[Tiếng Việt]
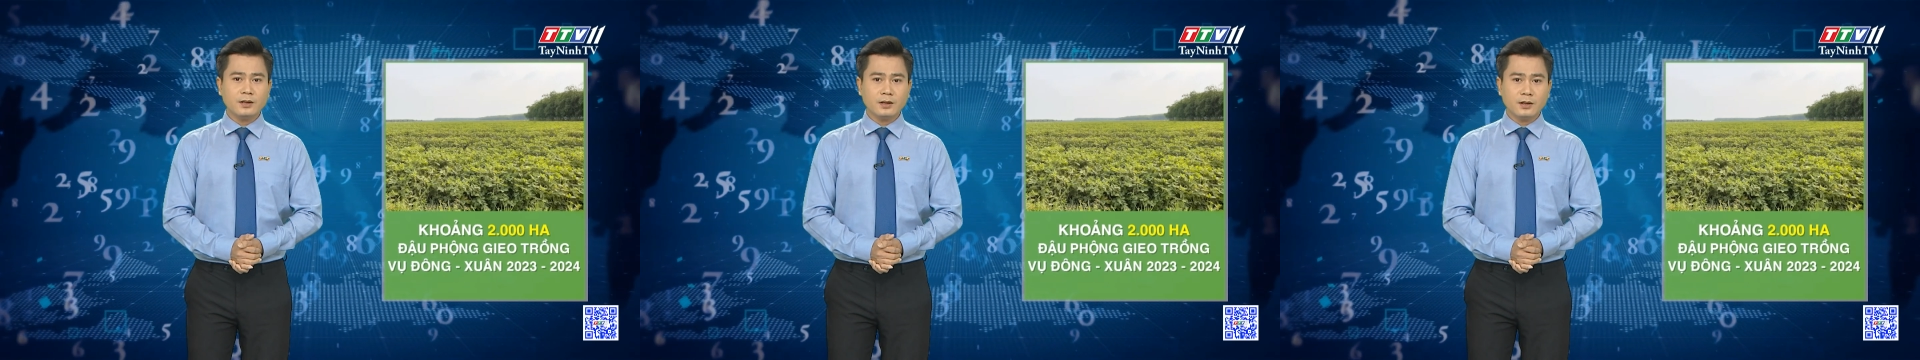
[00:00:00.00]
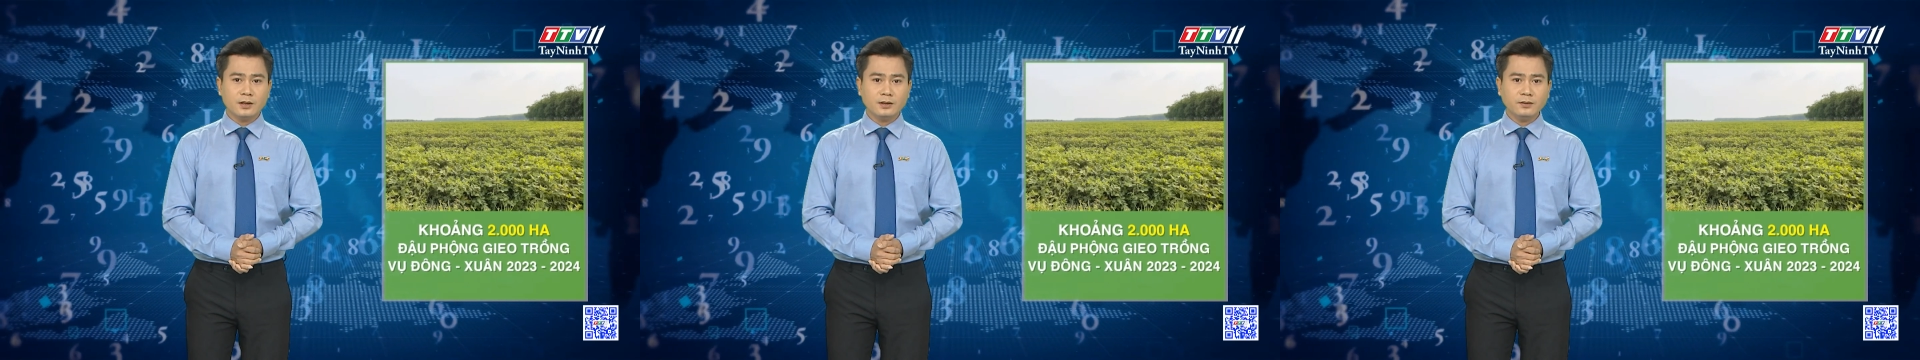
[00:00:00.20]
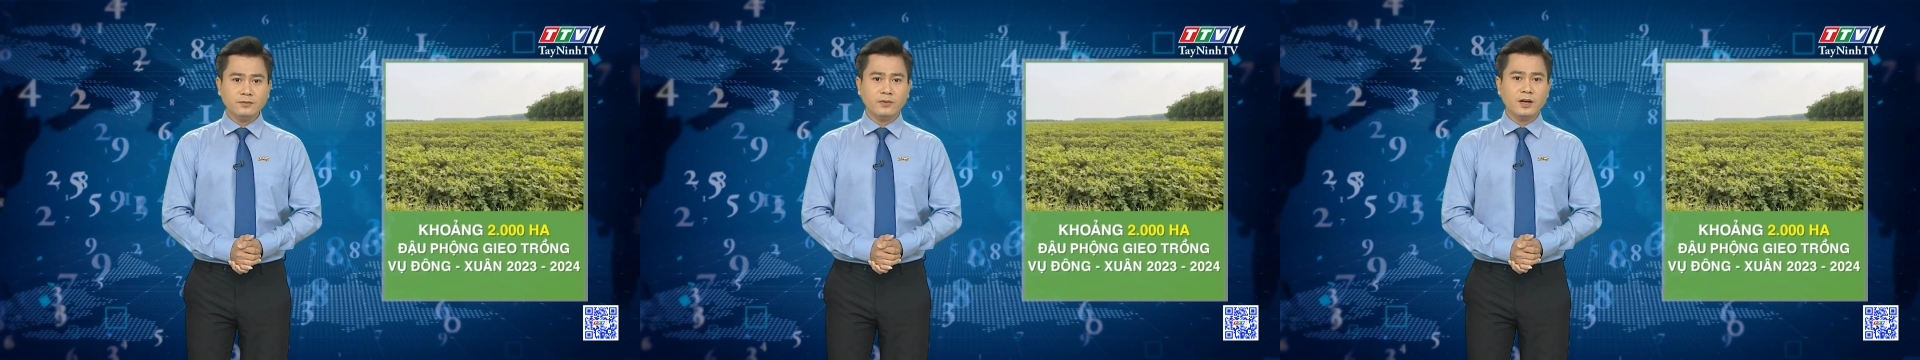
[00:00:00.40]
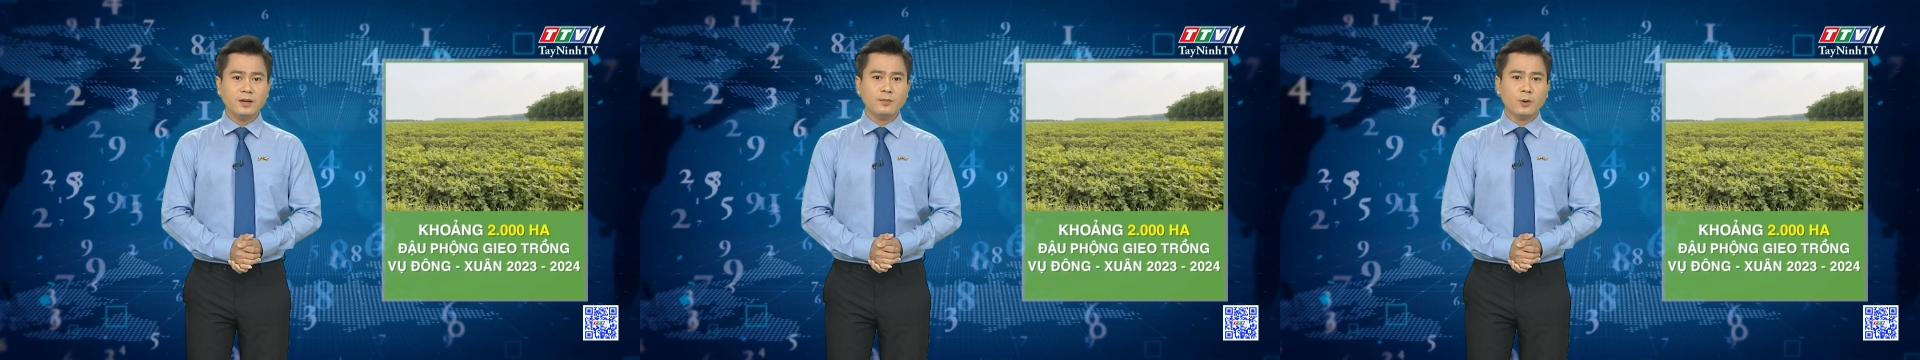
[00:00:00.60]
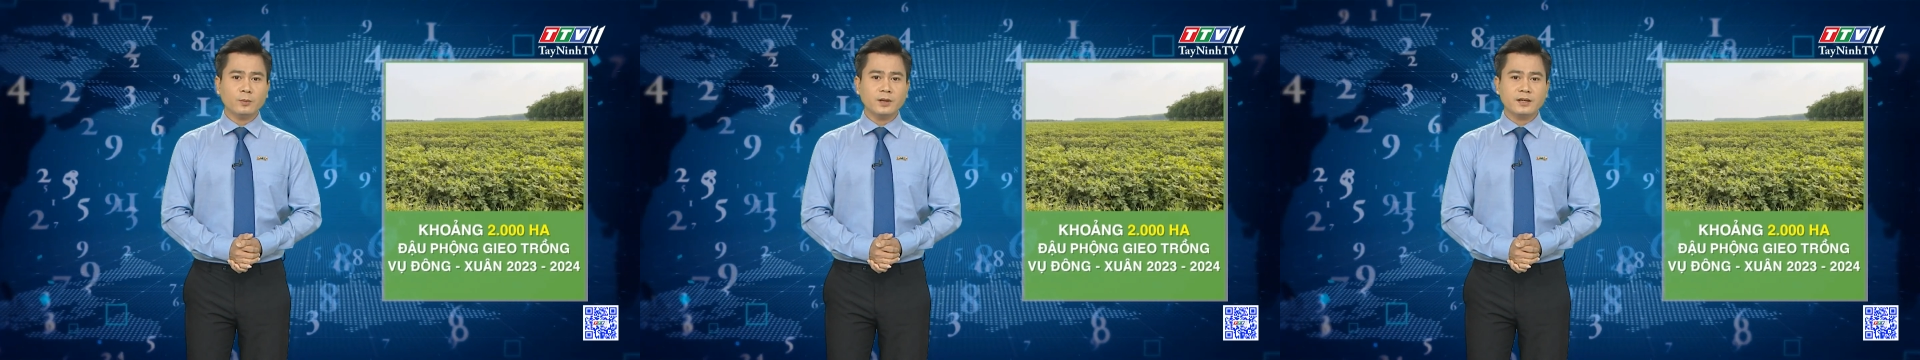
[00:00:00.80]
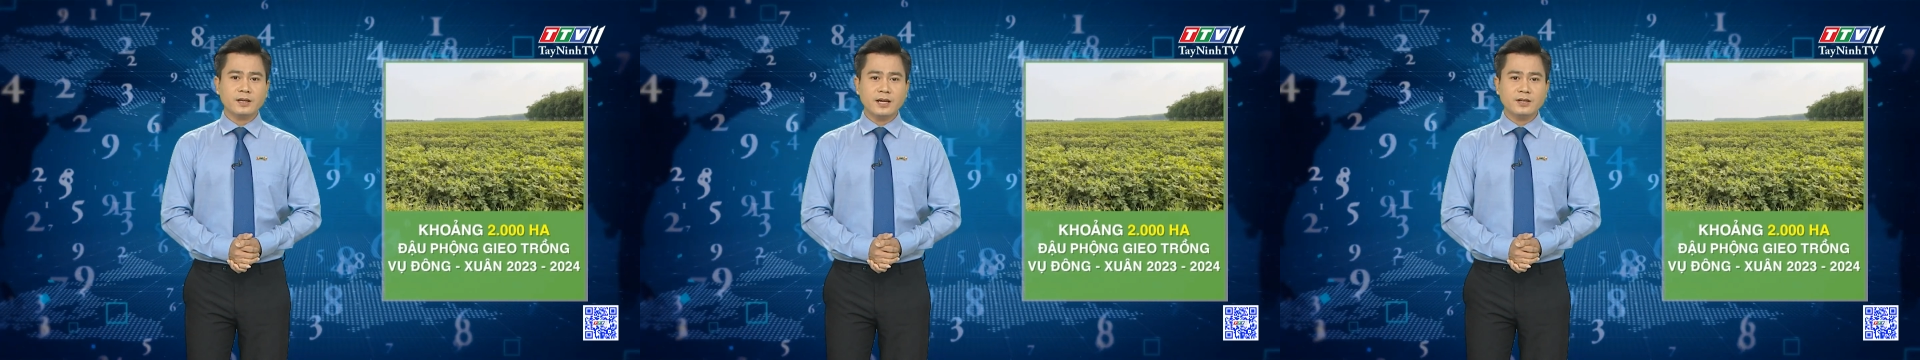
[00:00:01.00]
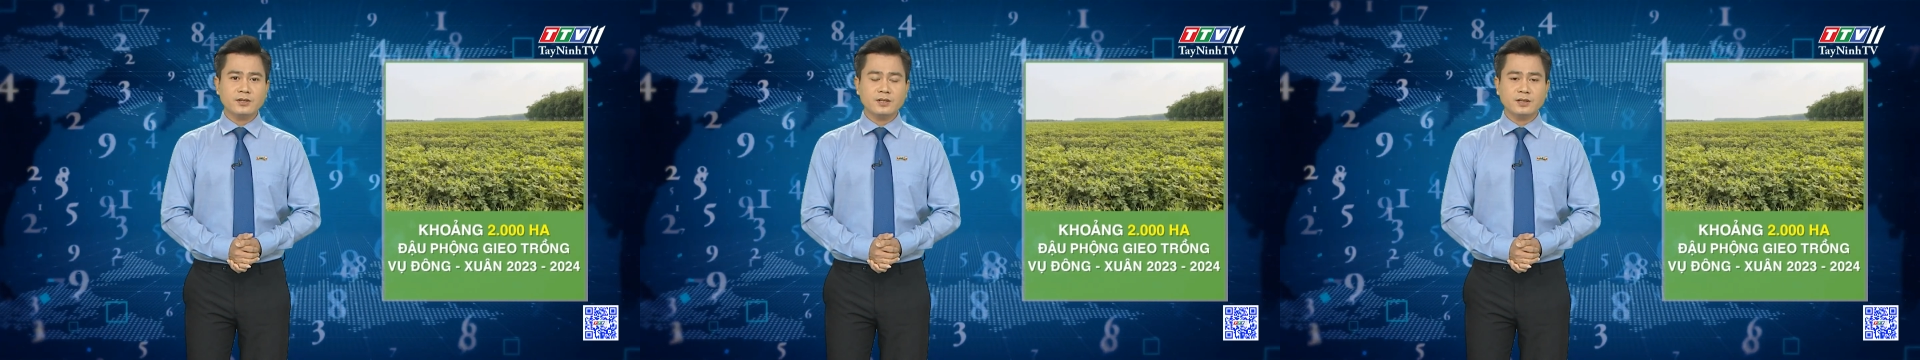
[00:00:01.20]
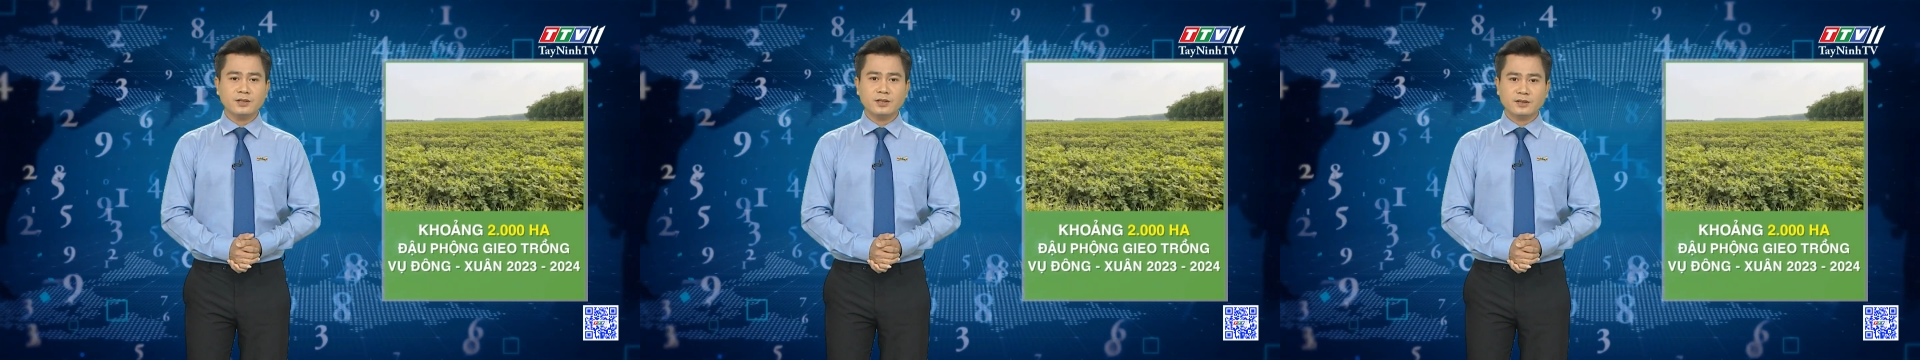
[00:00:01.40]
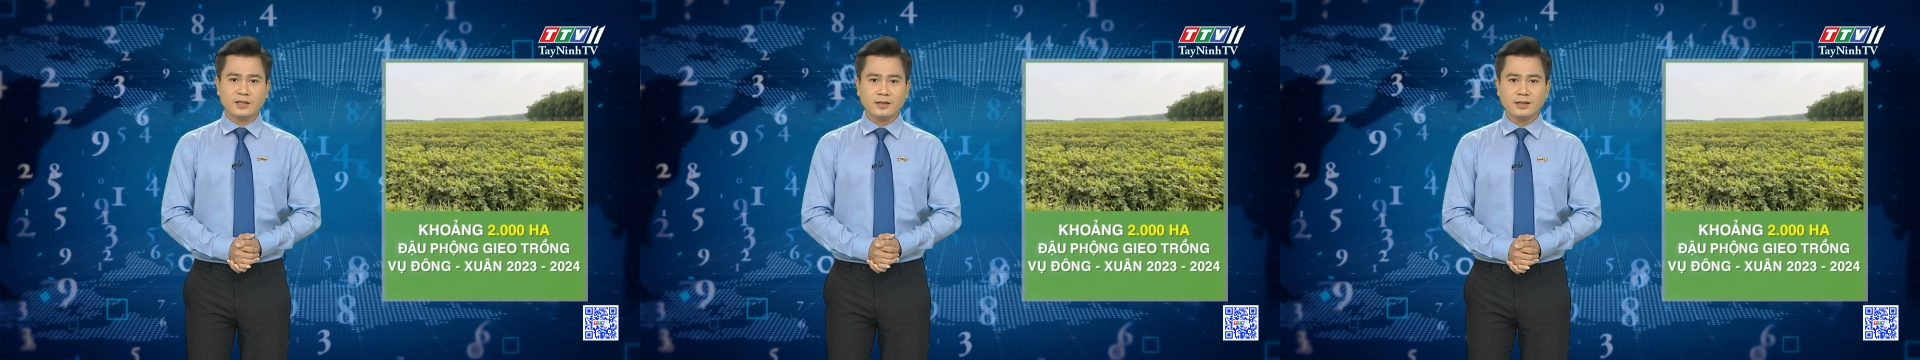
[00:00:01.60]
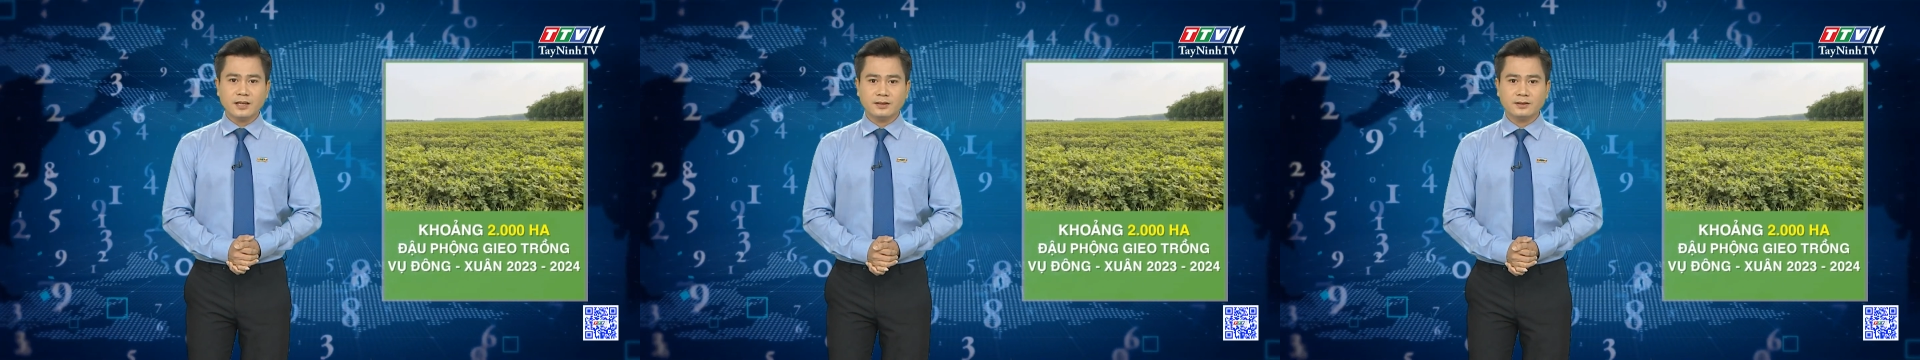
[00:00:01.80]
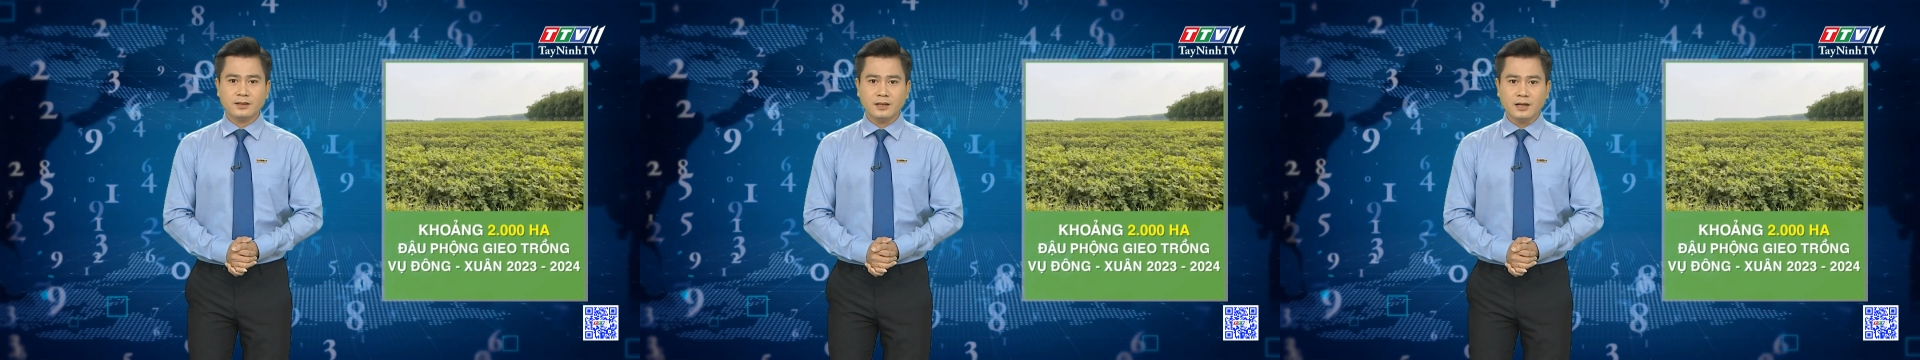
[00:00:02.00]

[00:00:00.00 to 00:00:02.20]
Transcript: ứng với một thời kỳ sinh trưởng nhất định.